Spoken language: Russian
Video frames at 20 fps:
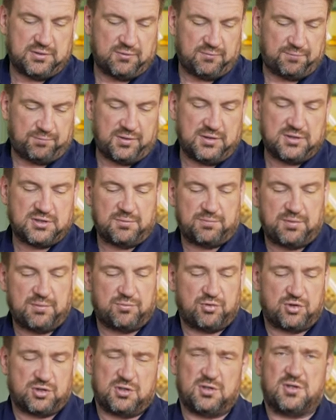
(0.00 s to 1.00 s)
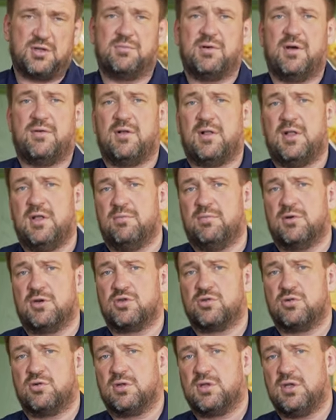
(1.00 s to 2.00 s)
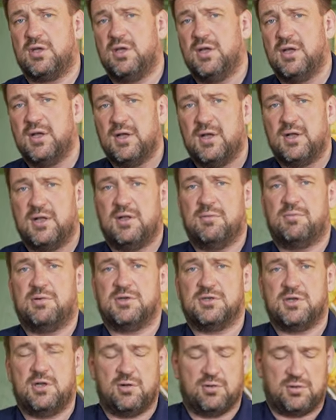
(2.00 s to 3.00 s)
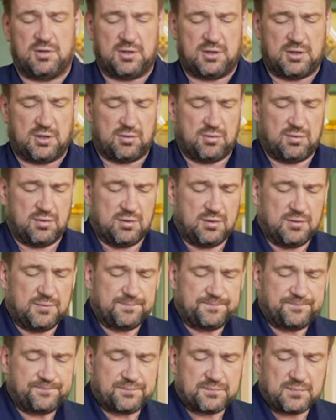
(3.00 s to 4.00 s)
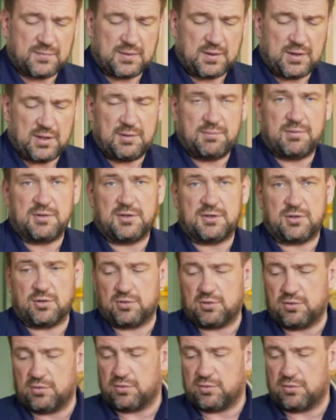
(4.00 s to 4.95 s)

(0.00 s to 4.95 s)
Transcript: Но, в принципе, можно добавить либо желтый, либо зеленый горох, либо и тот, и